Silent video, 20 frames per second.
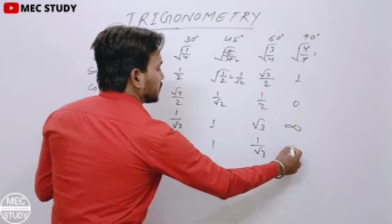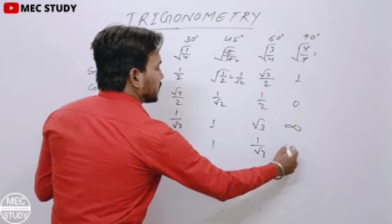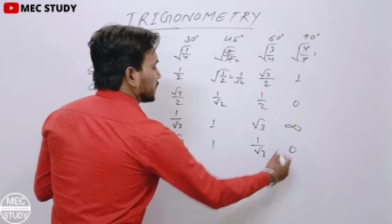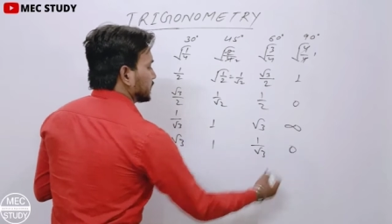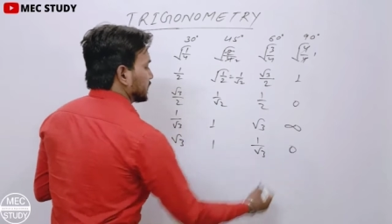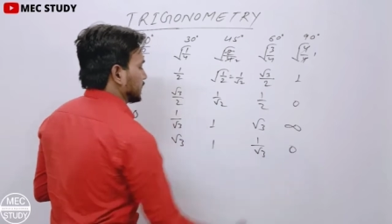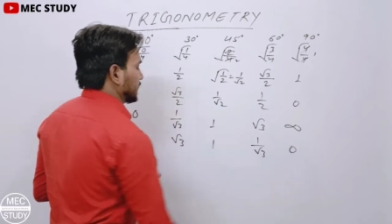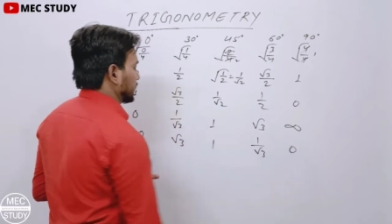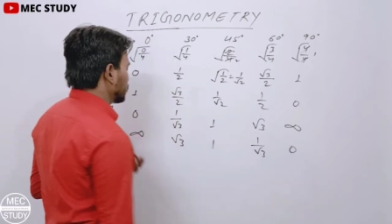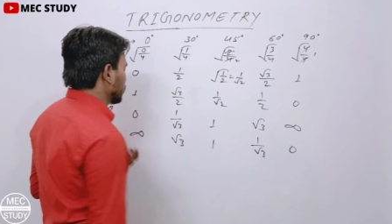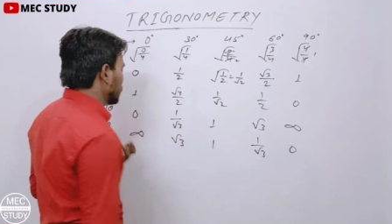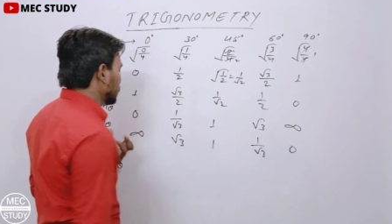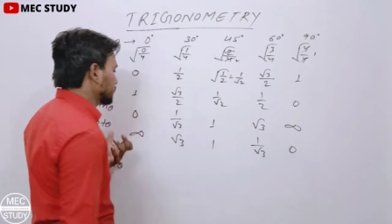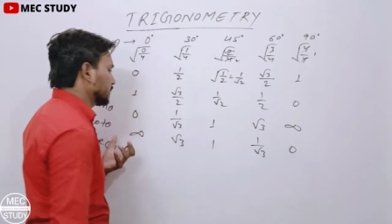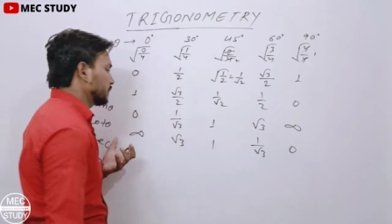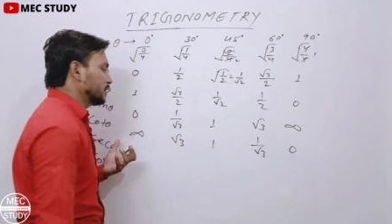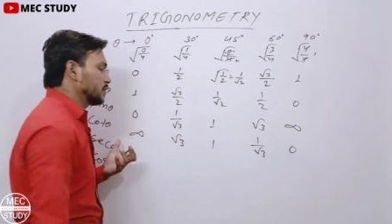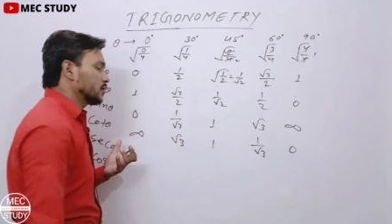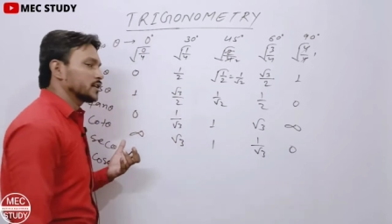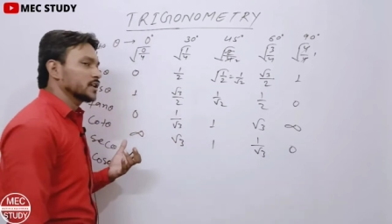यानी कॉट का
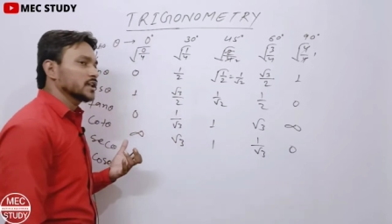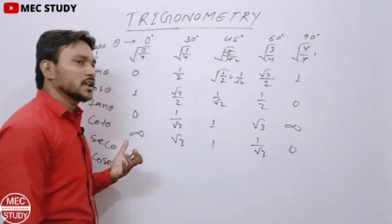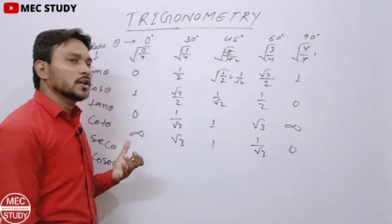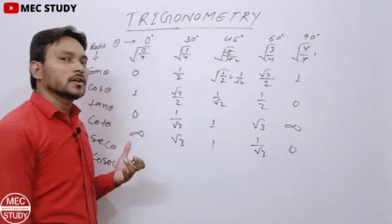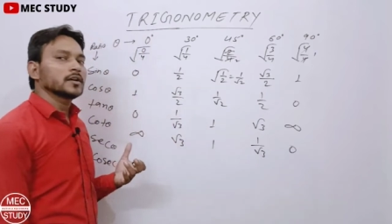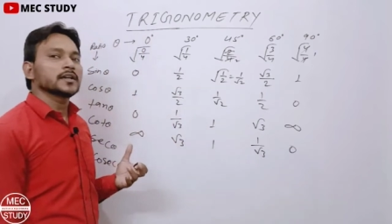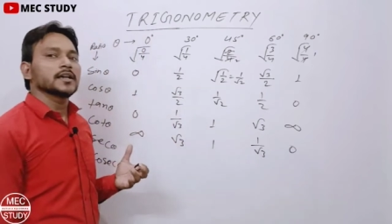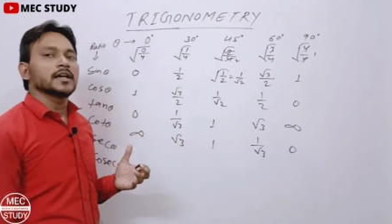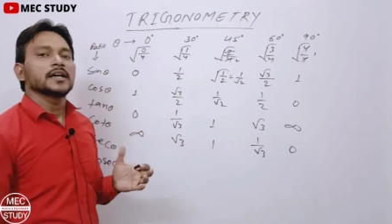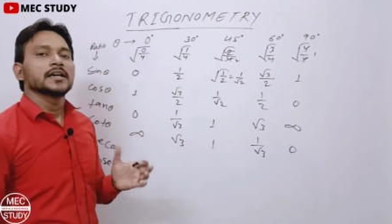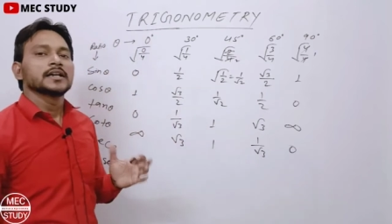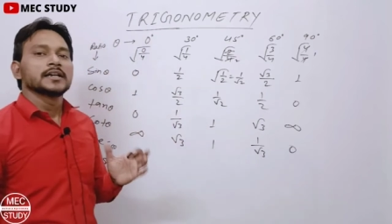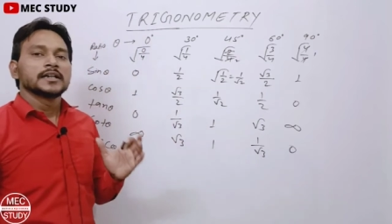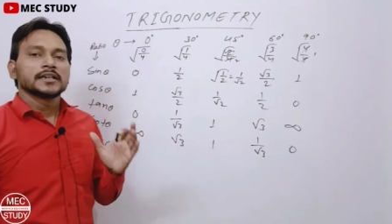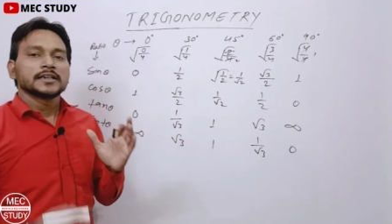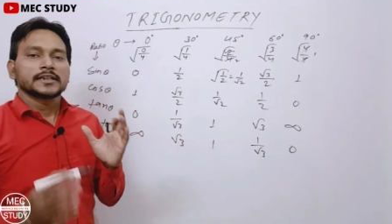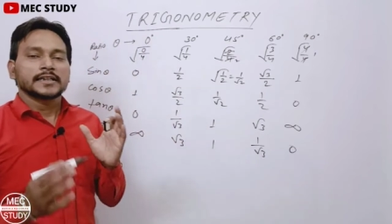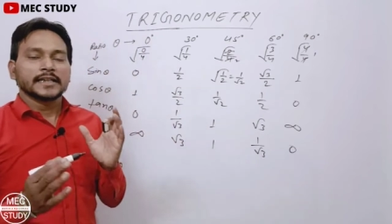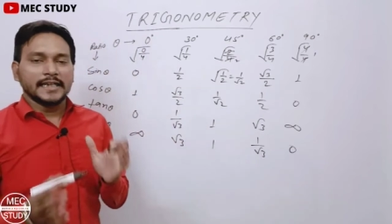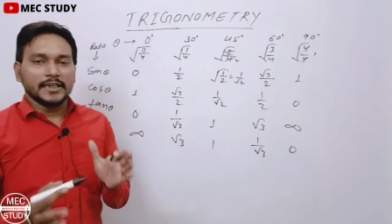वैल्यू क्या हो गया
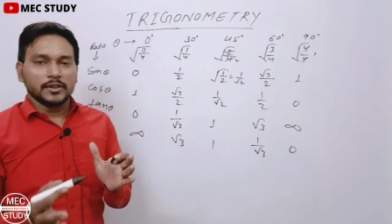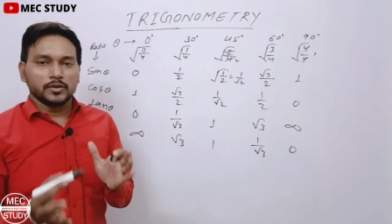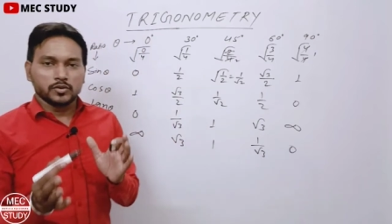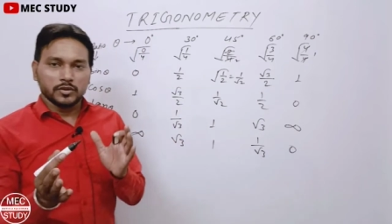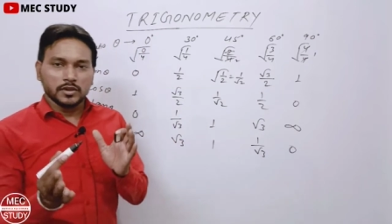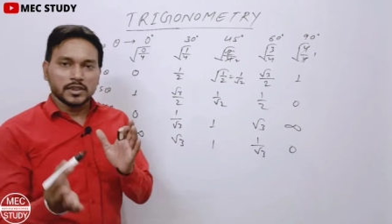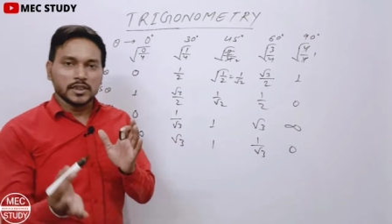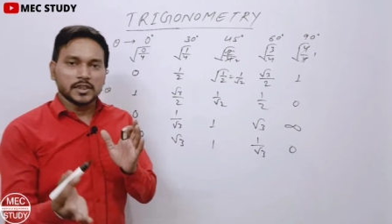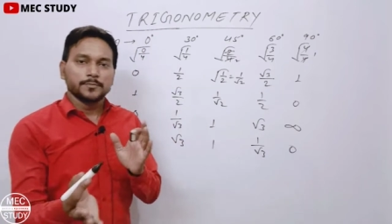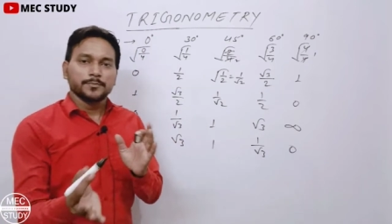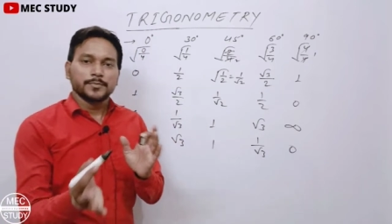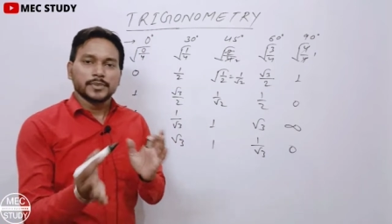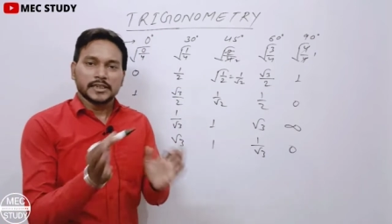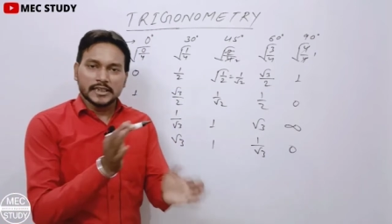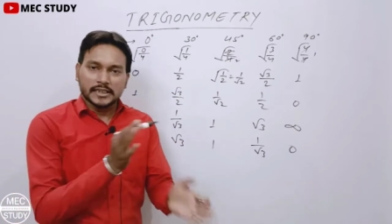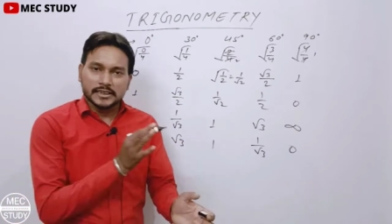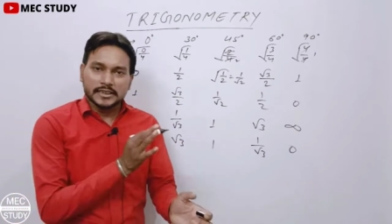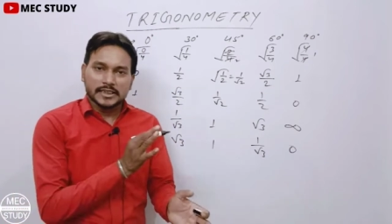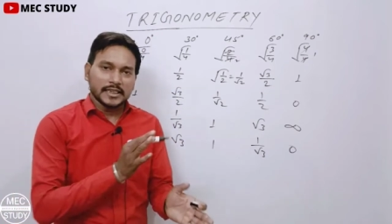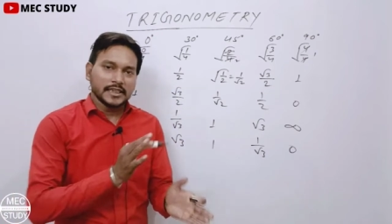टेन को अगर हम
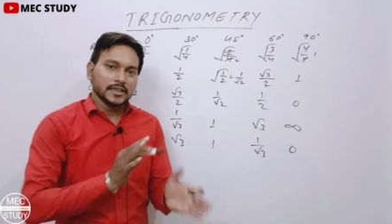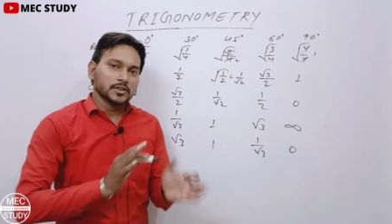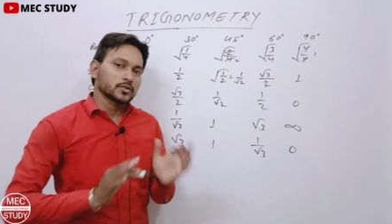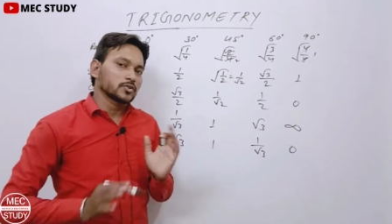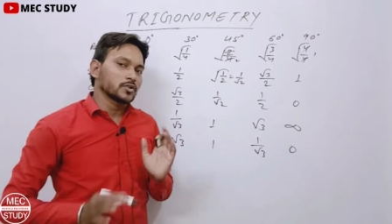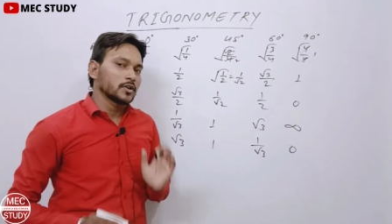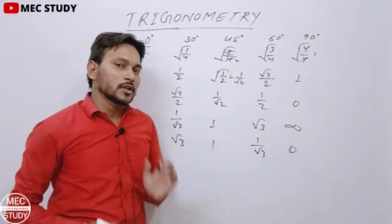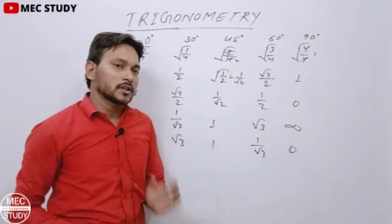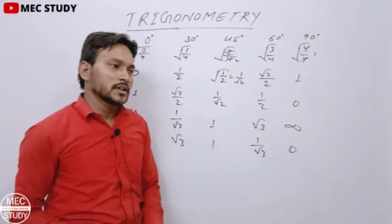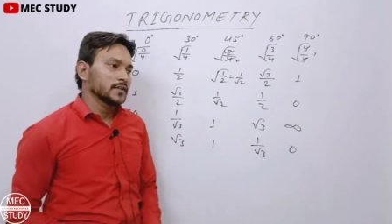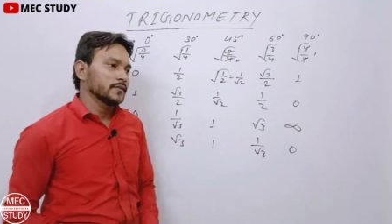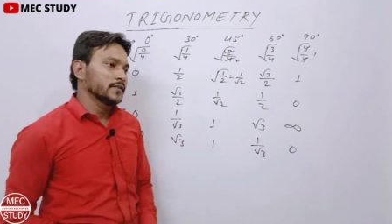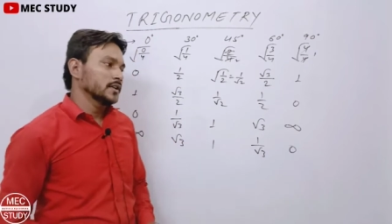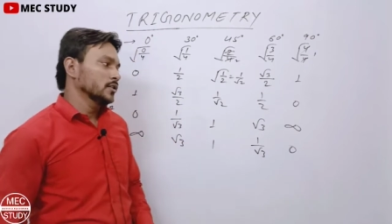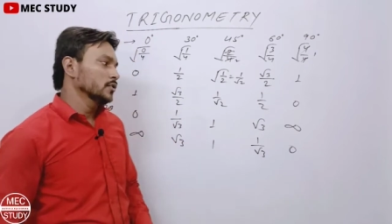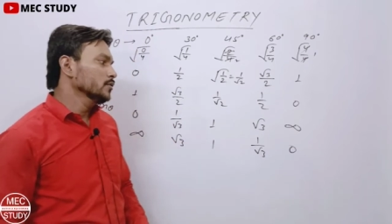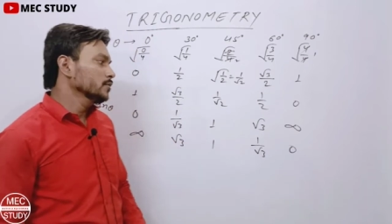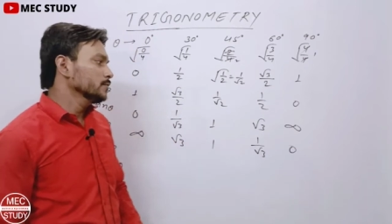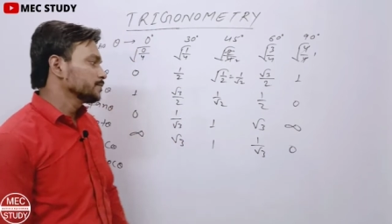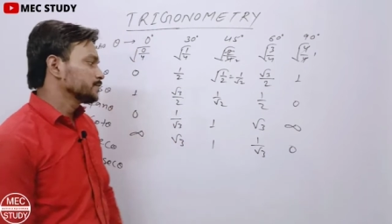पलट देंगे तो कॉट का वैल्यू
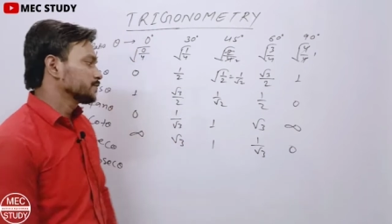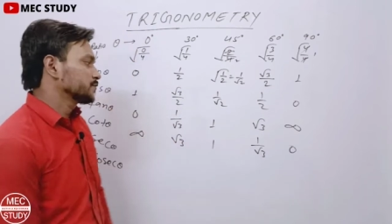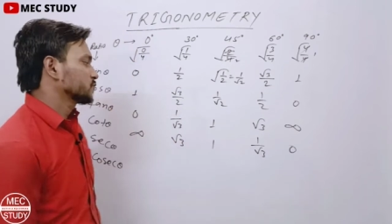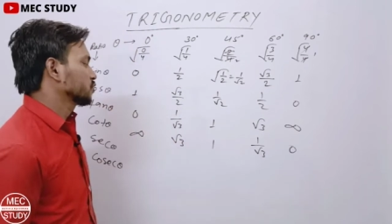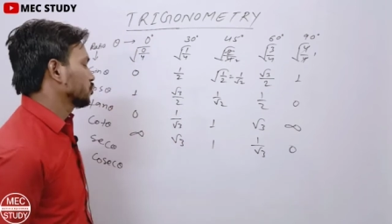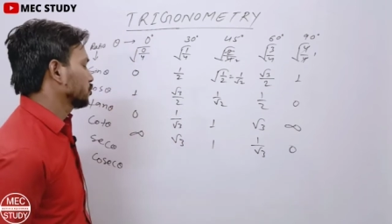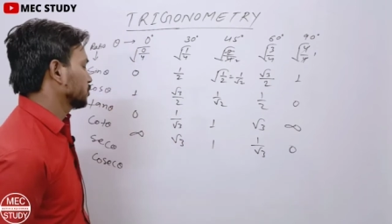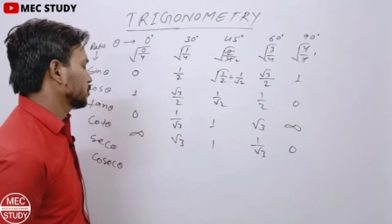हो